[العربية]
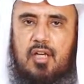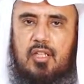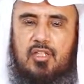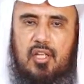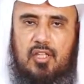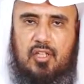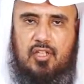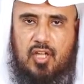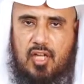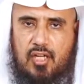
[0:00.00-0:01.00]
قد شرط
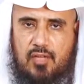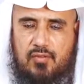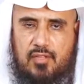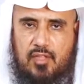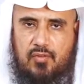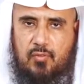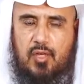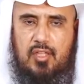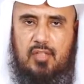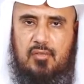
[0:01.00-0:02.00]
الشيخ على نفسه في
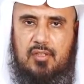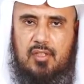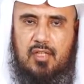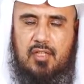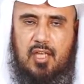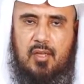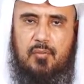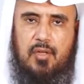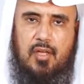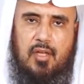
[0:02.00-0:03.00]
مقدمة
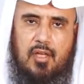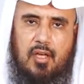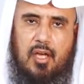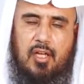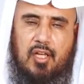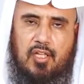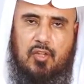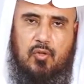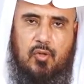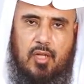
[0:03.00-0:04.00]
الكتاب ألا
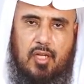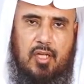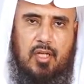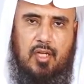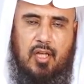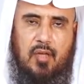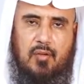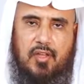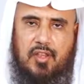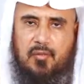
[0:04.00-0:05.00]
يذكر إلا
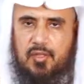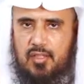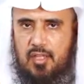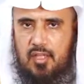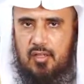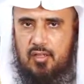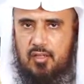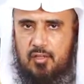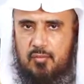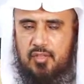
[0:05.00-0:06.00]
ما ثبت
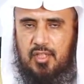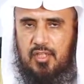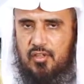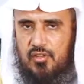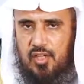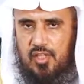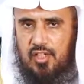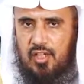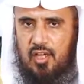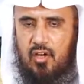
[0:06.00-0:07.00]
بسند
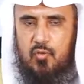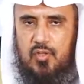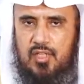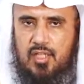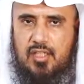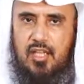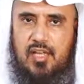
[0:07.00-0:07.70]
صحيح أو بسند